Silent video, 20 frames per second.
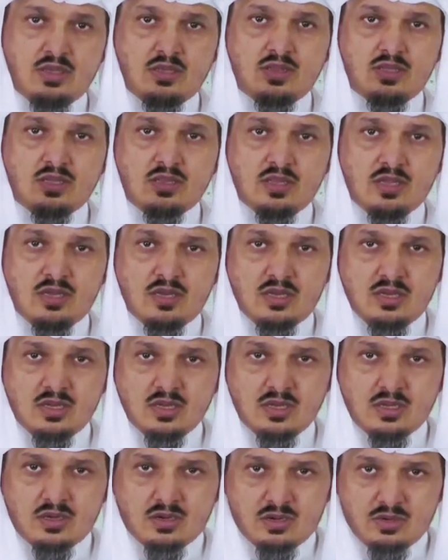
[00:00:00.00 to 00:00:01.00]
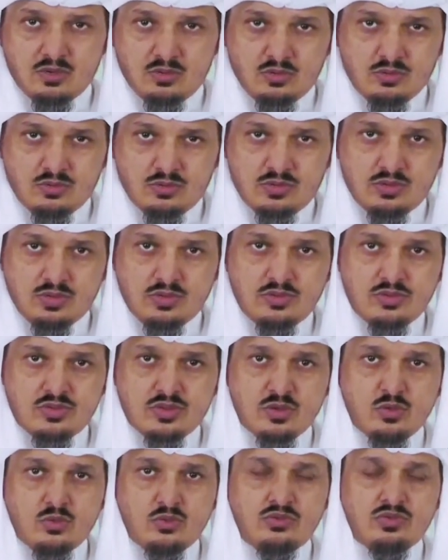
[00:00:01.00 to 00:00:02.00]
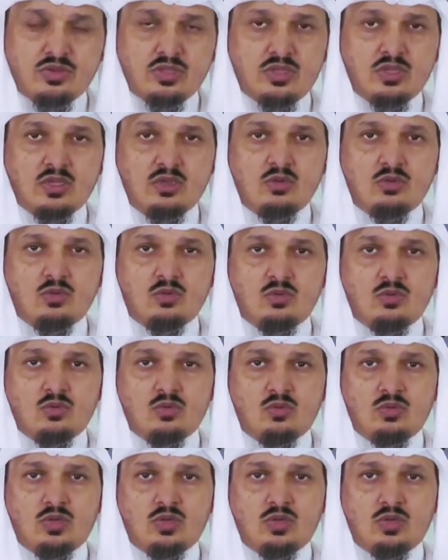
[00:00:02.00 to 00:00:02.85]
إذا طلق الرجل زوجته